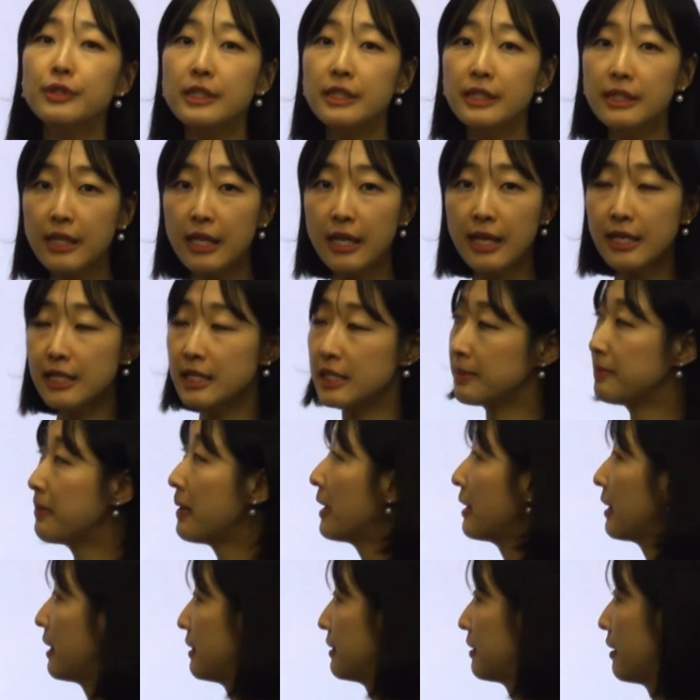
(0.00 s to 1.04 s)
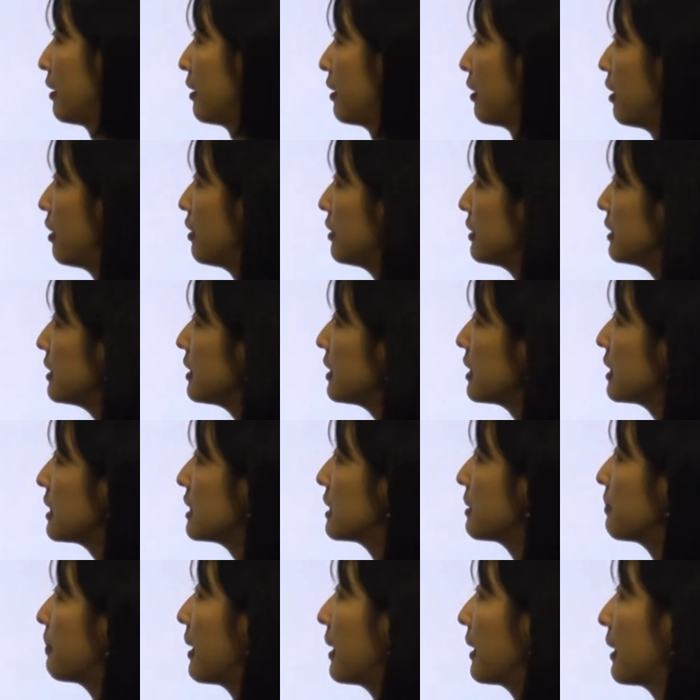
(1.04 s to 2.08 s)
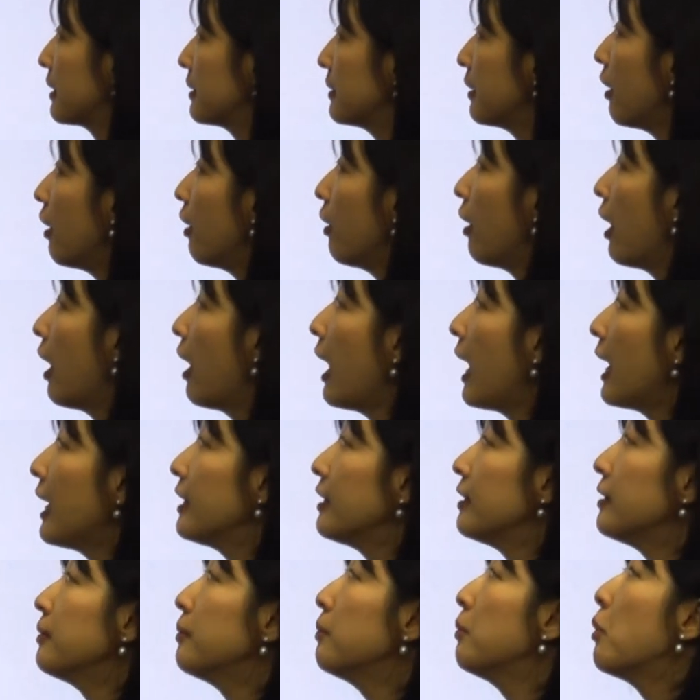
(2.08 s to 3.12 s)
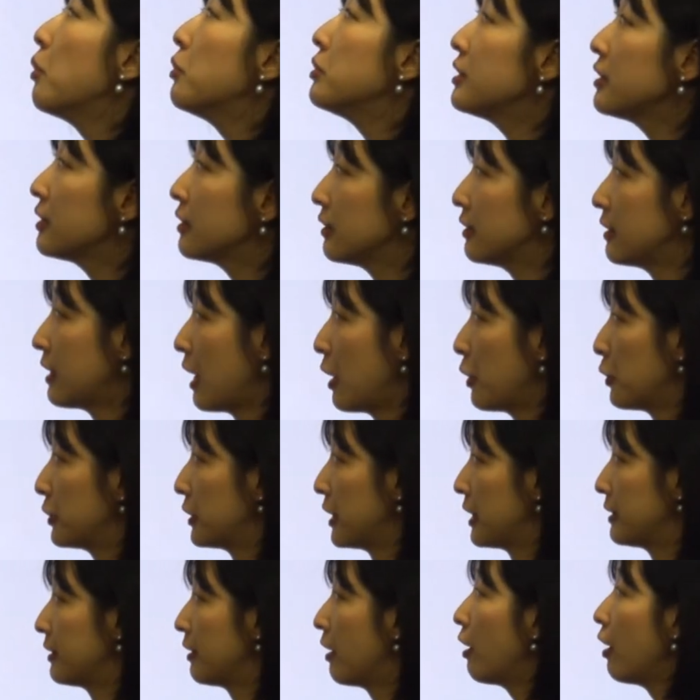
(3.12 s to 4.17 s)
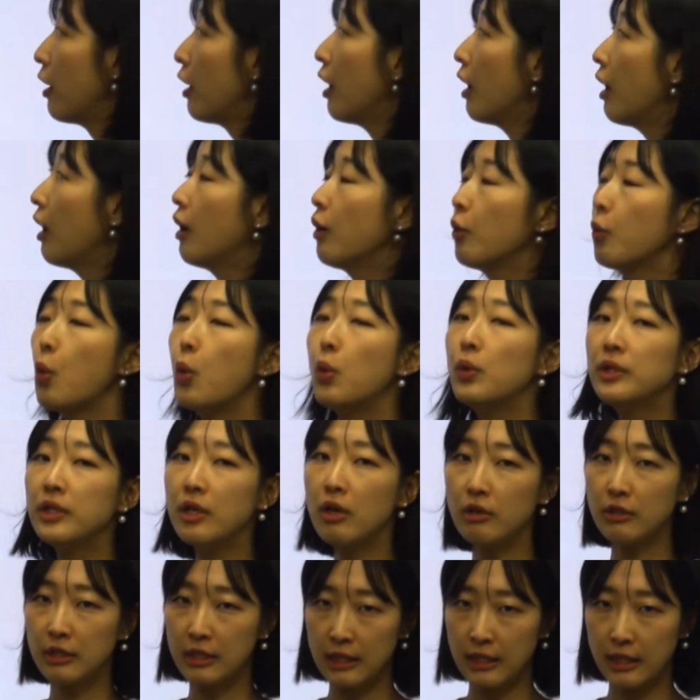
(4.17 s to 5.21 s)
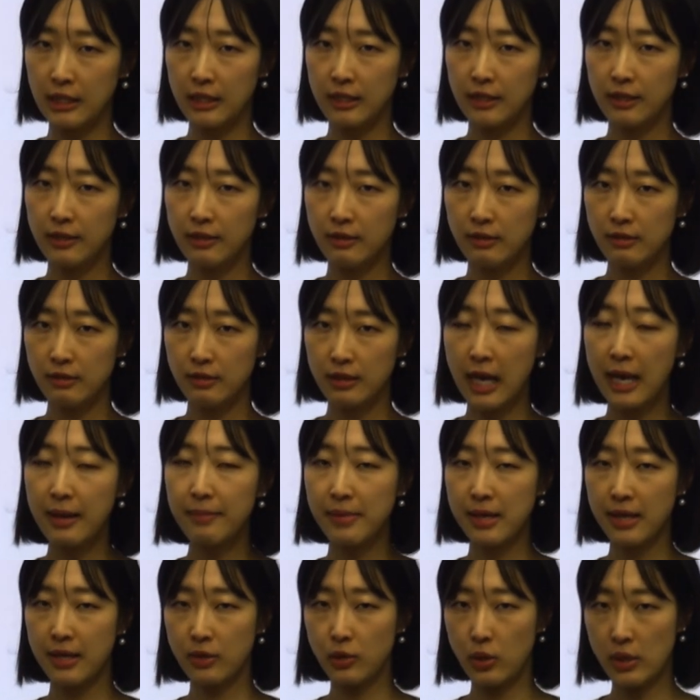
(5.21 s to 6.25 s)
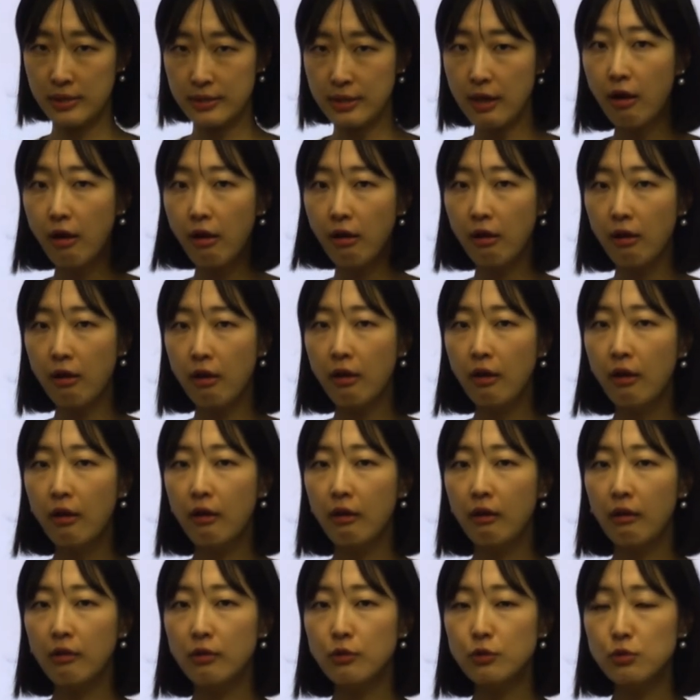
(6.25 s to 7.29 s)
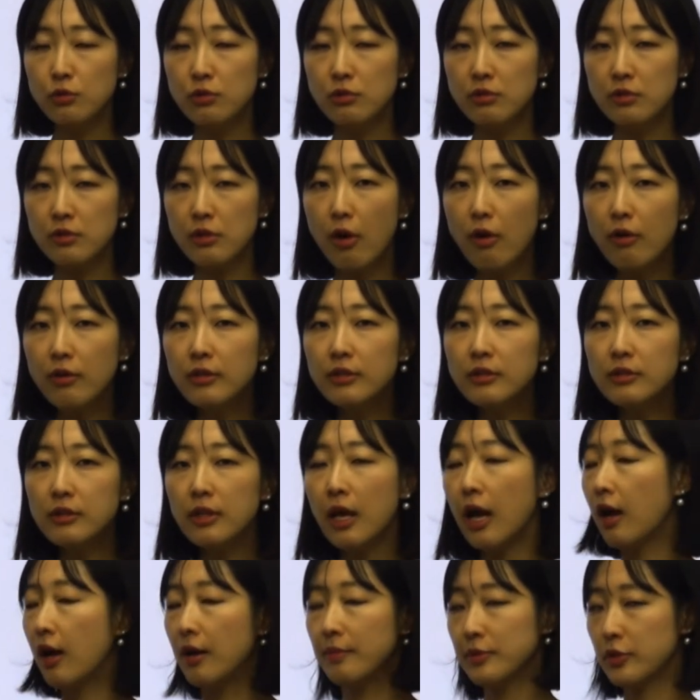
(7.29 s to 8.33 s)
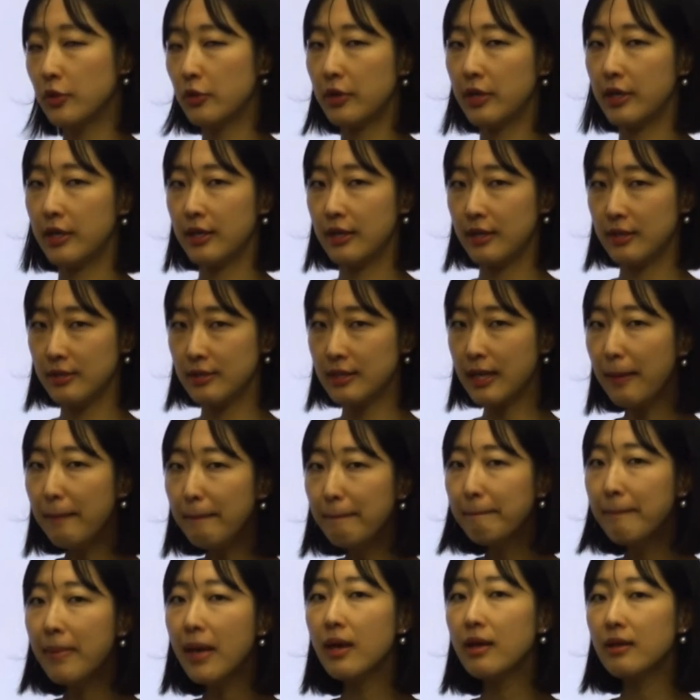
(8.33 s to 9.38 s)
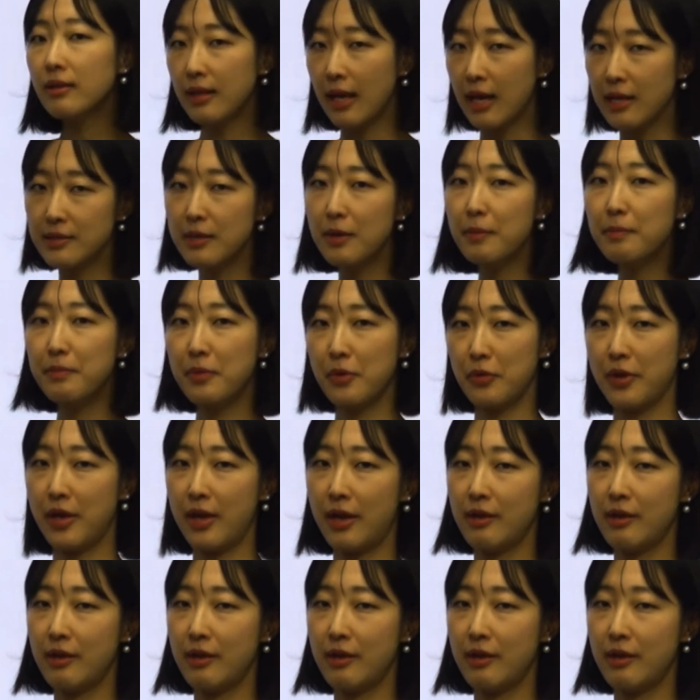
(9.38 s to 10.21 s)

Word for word: 시내 지방에서요. 시내산 지방에서 한 모스크 자원에서 공격이 감행이 돼서 30, 아, I'm sorry, 305명의